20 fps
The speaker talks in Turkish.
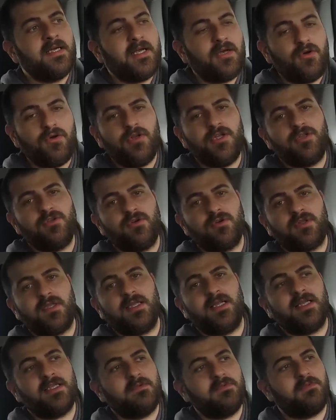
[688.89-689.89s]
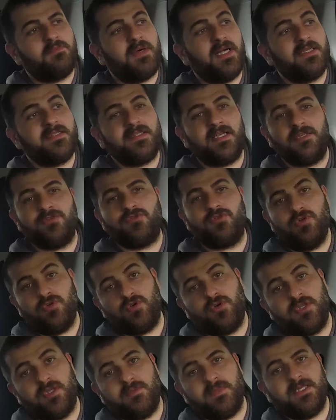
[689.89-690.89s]
E, öyle noktalarda bir park sensörü
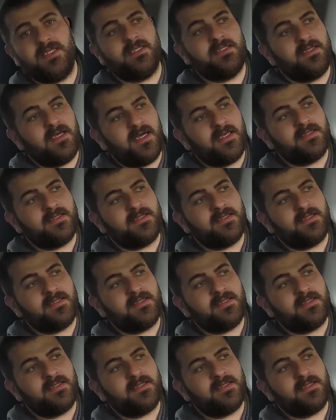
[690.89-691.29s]
konabilirdi.